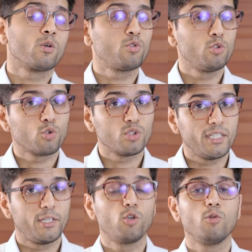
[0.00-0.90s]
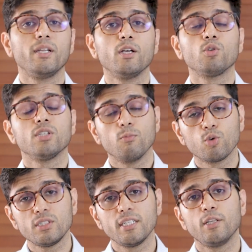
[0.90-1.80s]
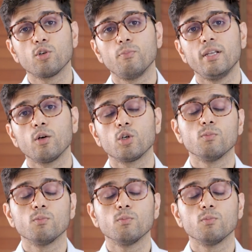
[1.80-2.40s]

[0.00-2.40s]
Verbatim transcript: कुछ उसको सीखने को मिले कुछ हमको सीखने को मिले